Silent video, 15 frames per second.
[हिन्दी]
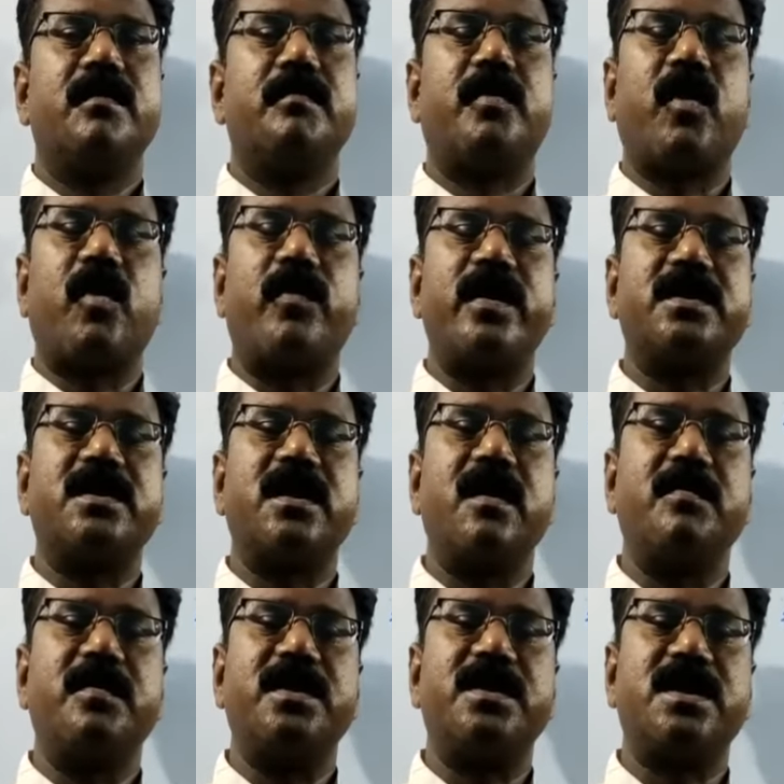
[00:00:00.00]
प्रोफेशनल
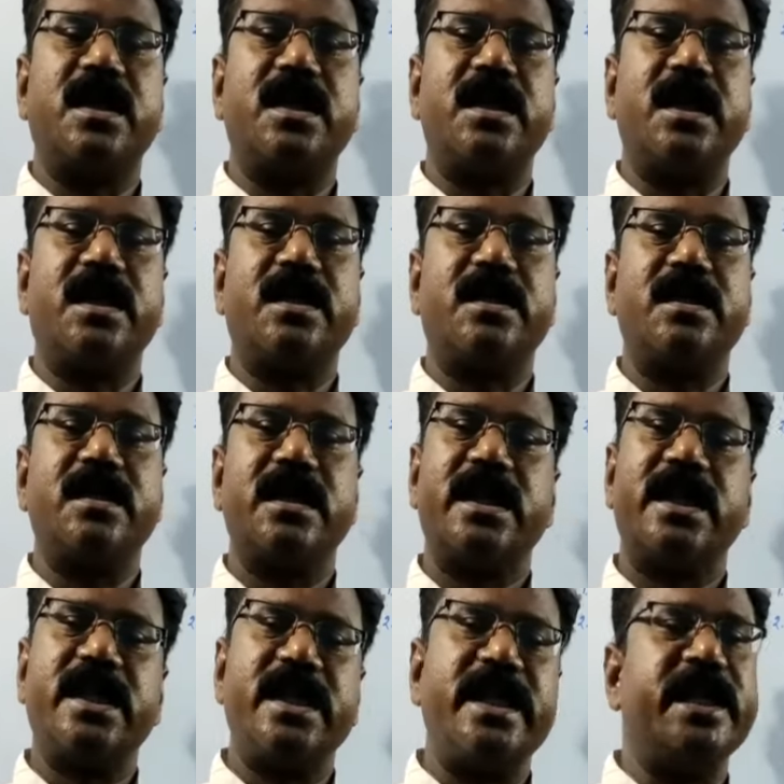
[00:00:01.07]
मिसकंडक्ट
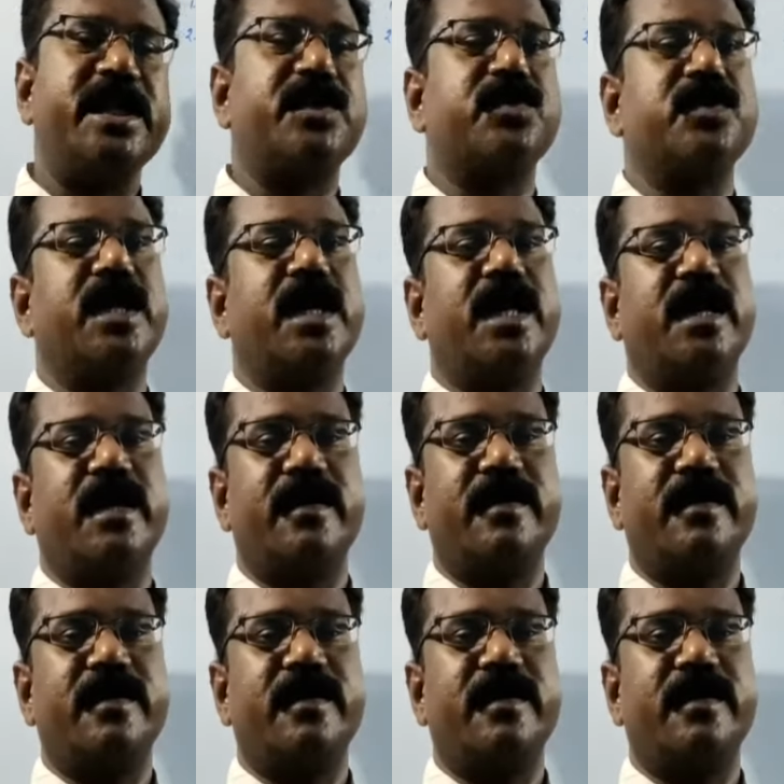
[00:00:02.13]
क्रिएट हो जाएगा